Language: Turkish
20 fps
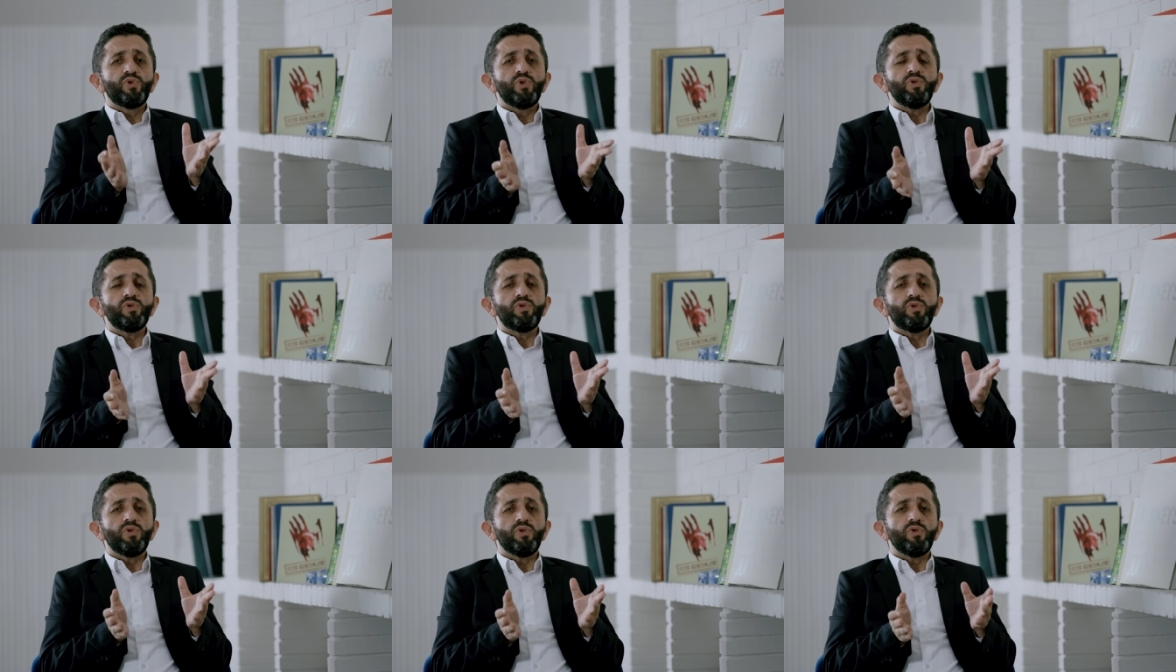
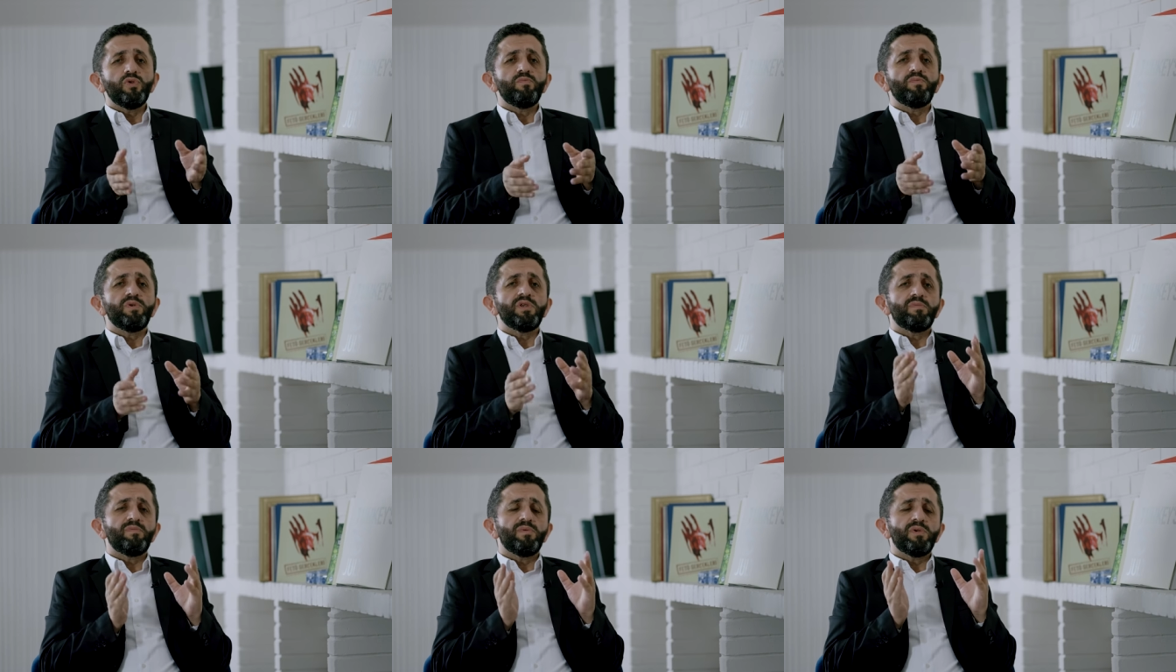Çünkü
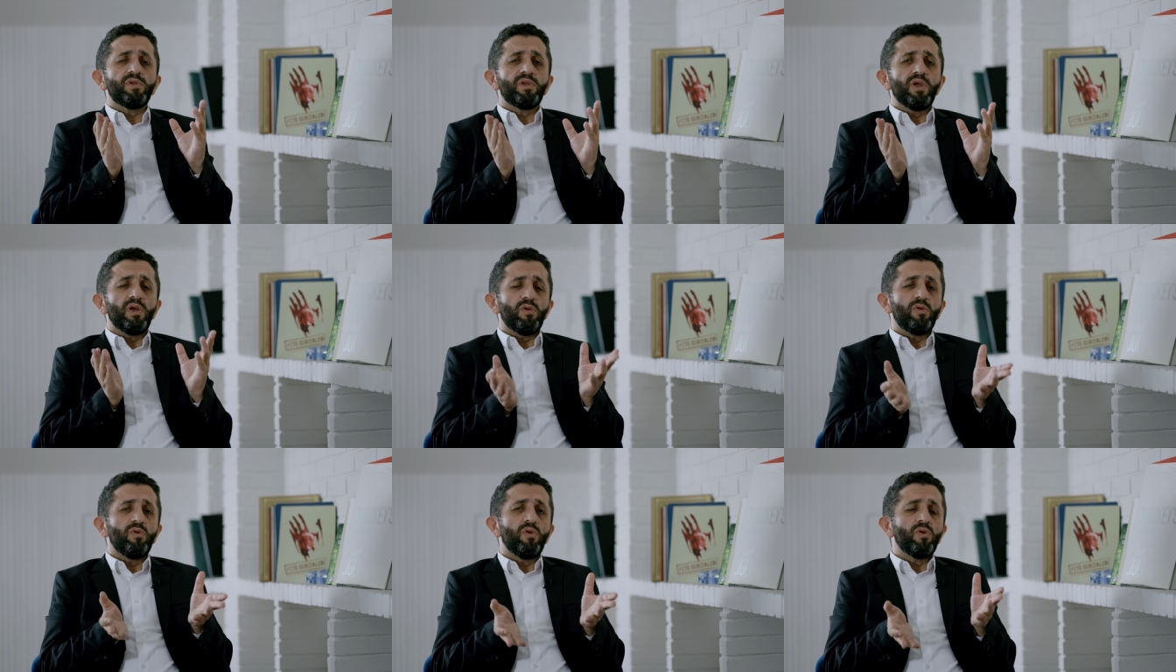biz bir
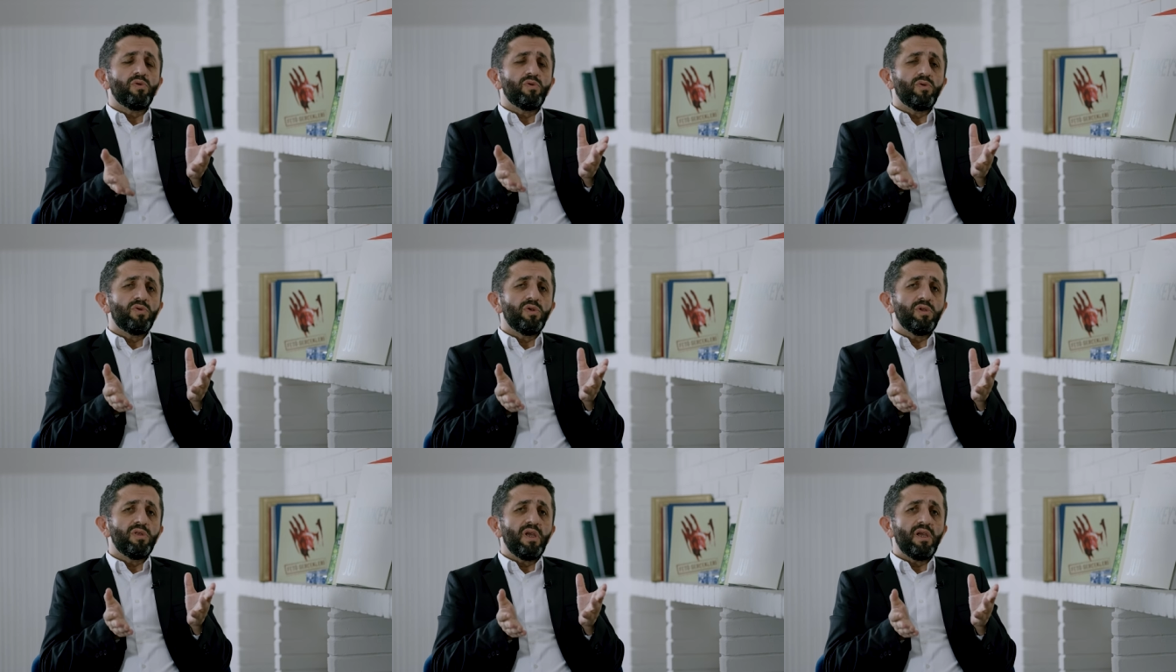terör
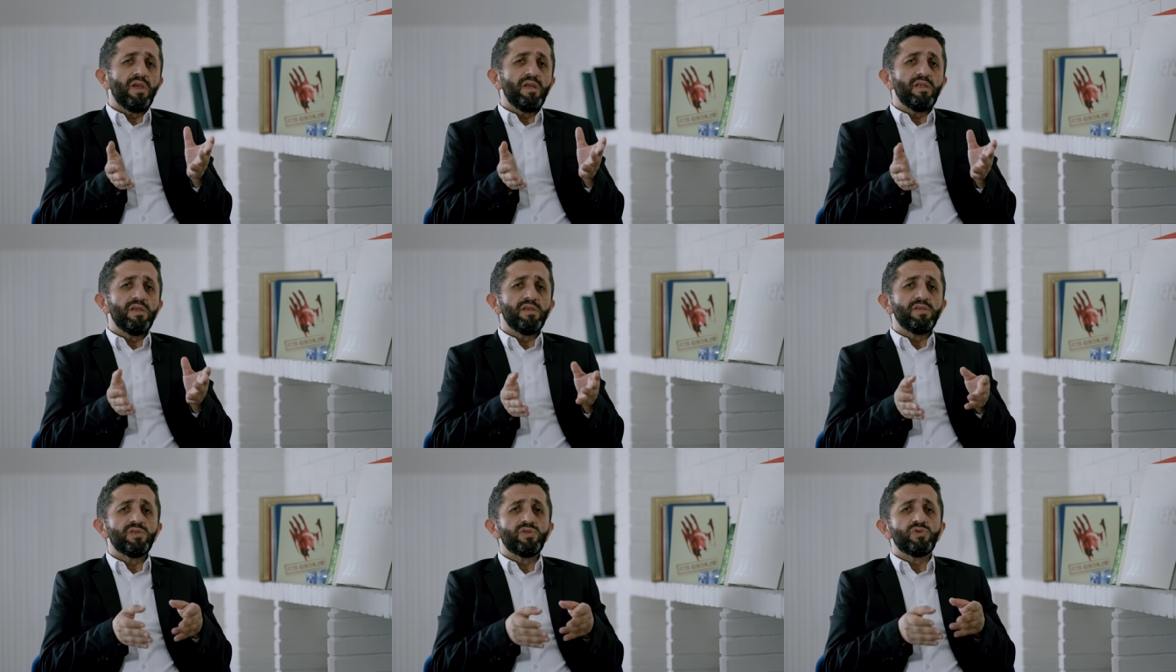örgütü
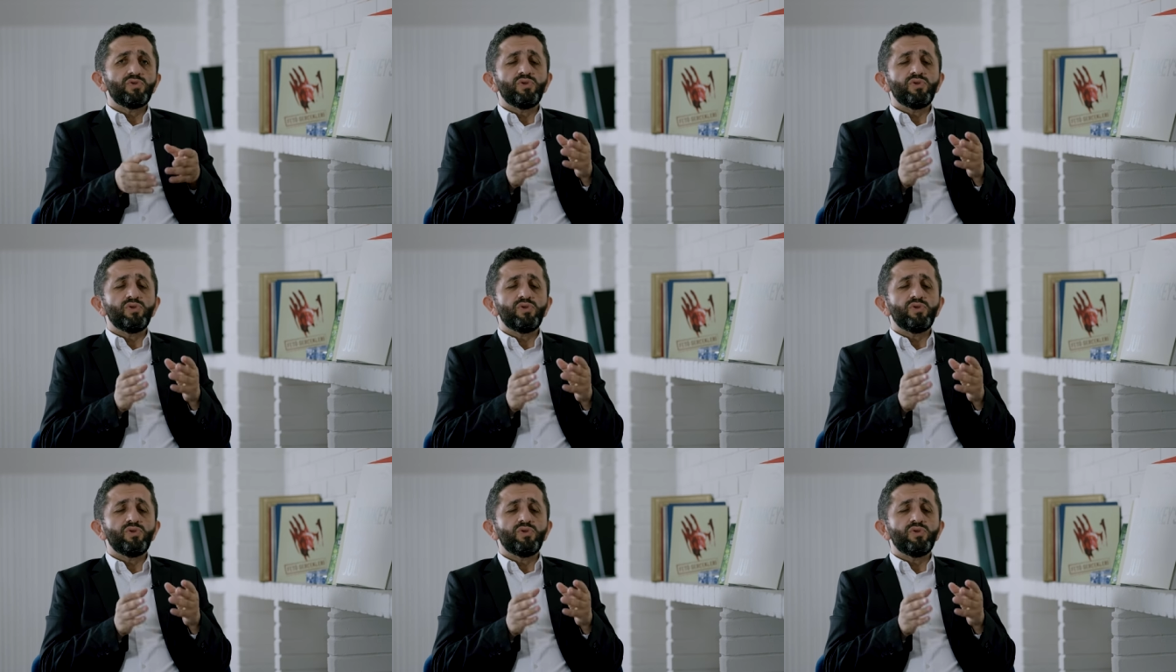değiliz.